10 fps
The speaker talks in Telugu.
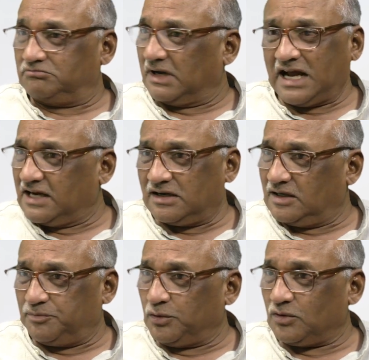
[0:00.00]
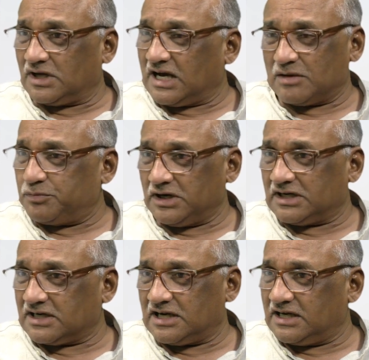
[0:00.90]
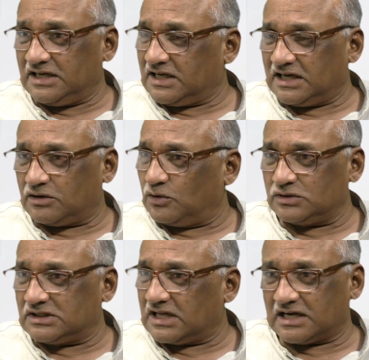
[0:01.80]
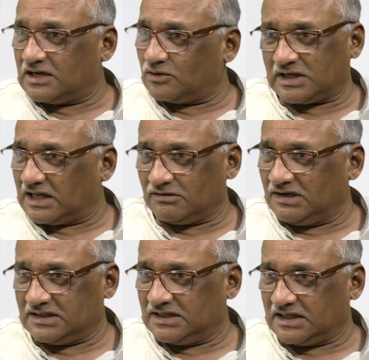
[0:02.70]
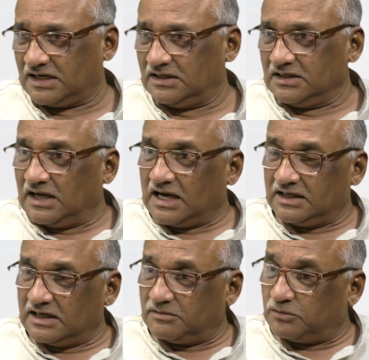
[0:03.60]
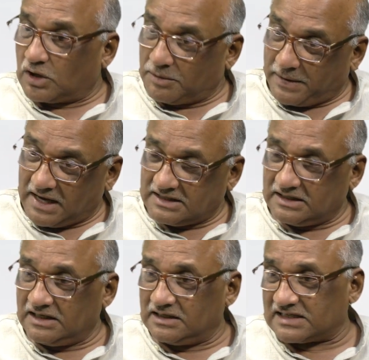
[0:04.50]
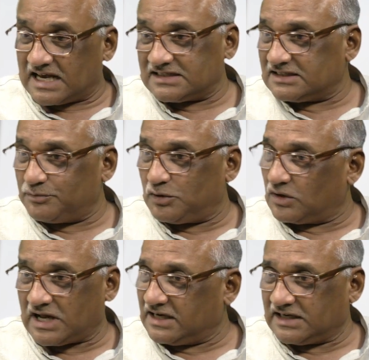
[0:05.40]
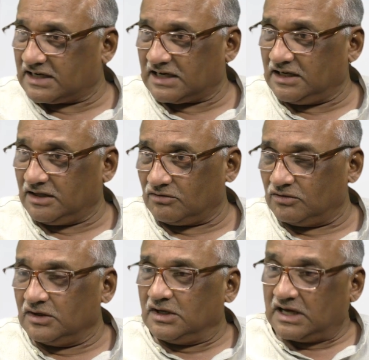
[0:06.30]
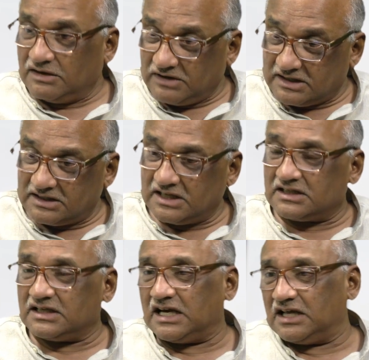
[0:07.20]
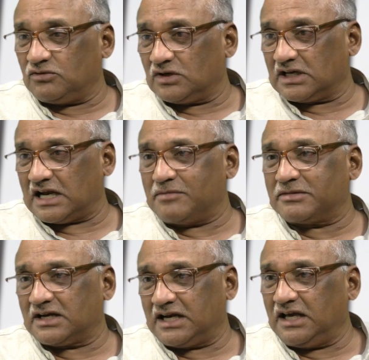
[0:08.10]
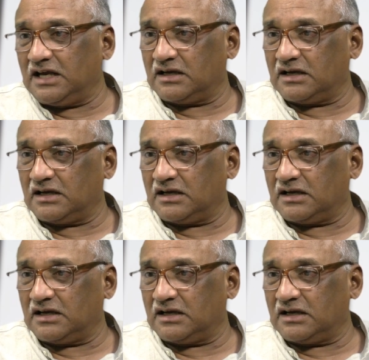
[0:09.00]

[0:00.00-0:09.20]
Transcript: మరి ఆయన ఎప్పుడు కూడా కార్పొరేటర్గా కానీ కౌన్సిల్ కౌన్సిలర్గా కూడా గెలవలేదు కదా అయ్యా ఒక్క పార్టీ శాసనసభ్యుడు కూడా ఆయనకి ఎక్కడ లేరు కానీ వ్యక్తిగతంగా ఆయనకున్న గ్లామర్నే